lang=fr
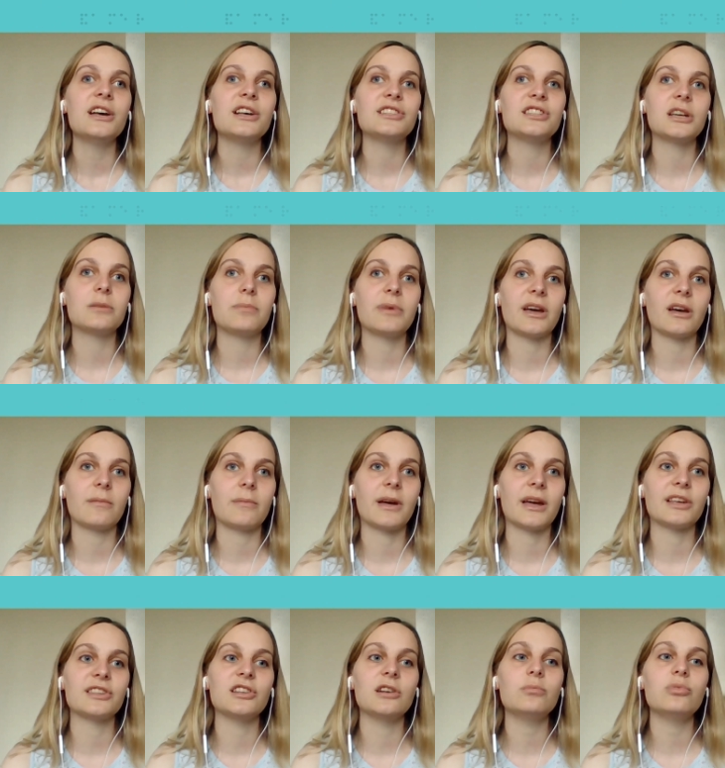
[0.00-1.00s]
c'est que, par
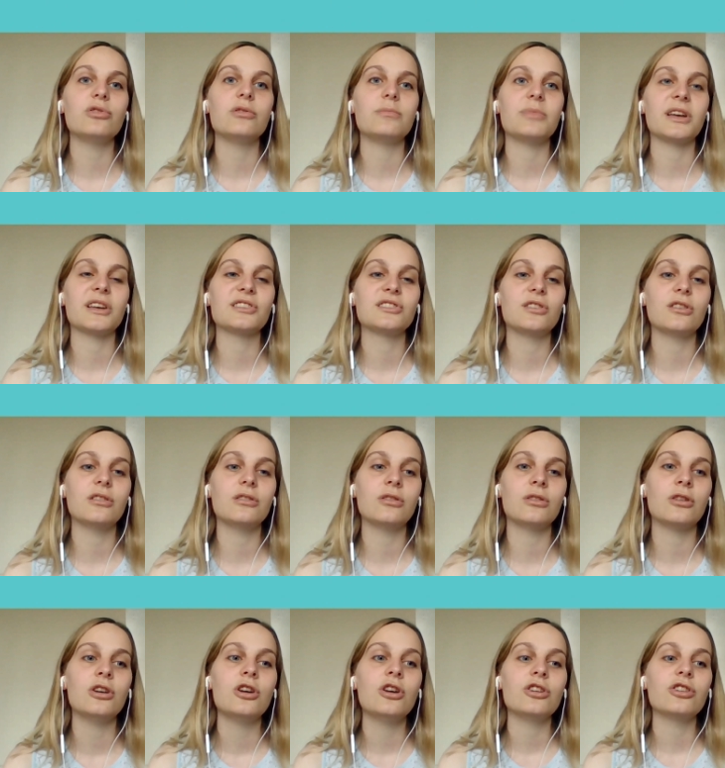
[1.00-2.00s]
exemple, une personne
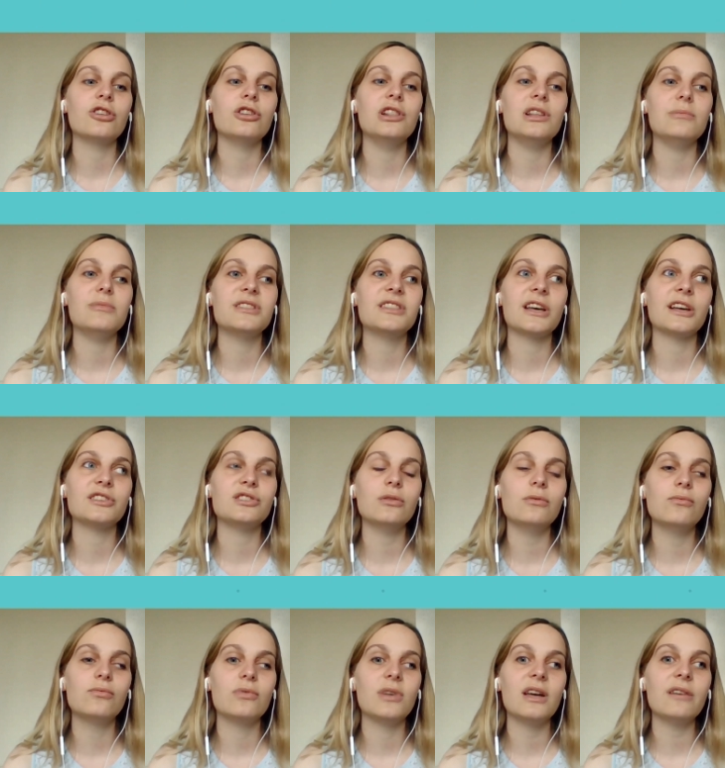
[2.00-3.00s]
qui a une
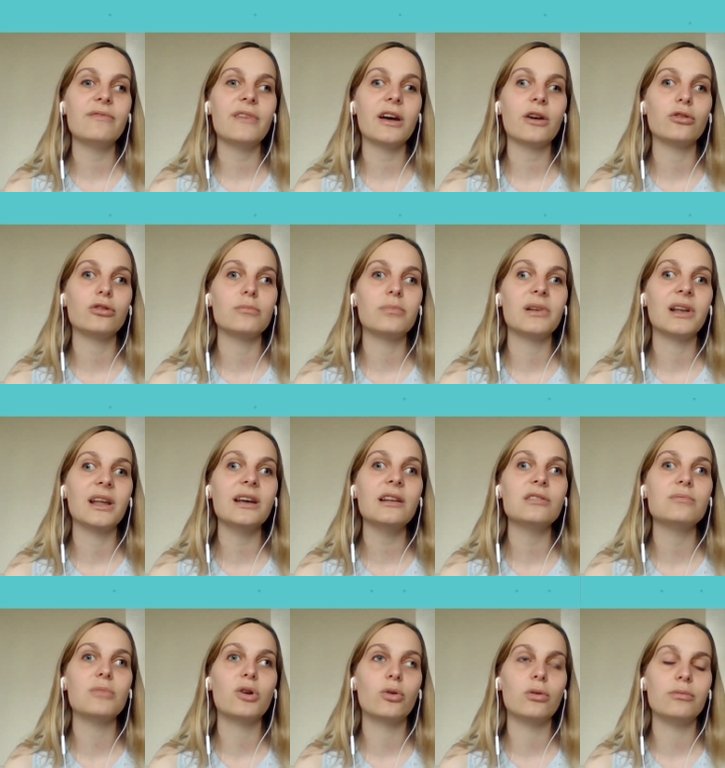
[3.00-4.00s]
limitation voulait faire une plainte,
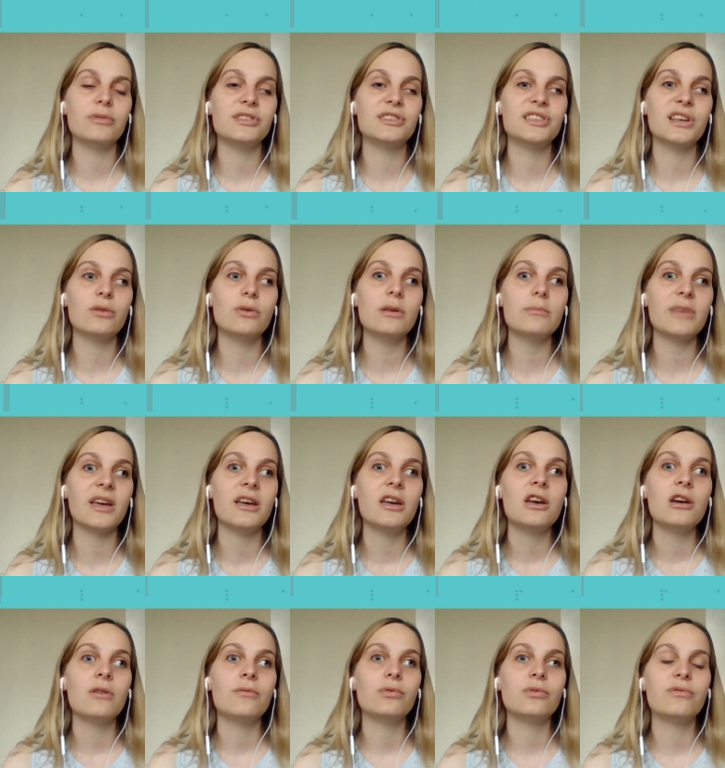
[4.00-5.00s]
mais on lui disait, oui, mais
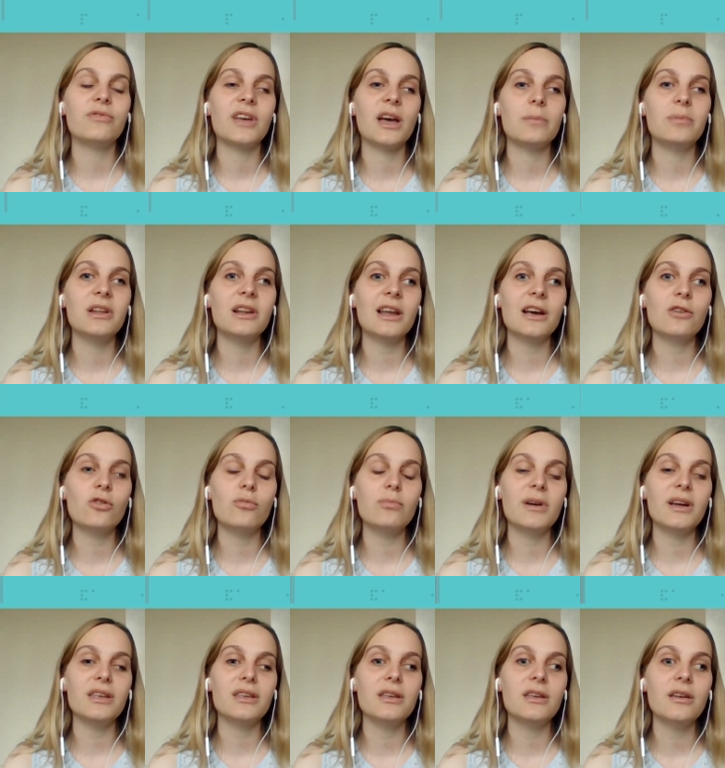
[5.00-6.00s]
vous devez appeler la
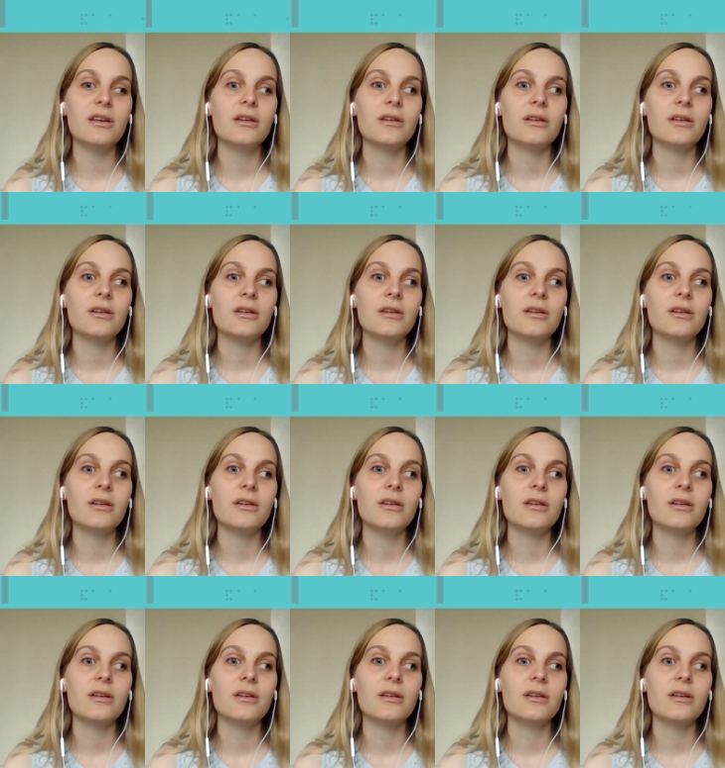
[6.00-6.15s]
compagnie.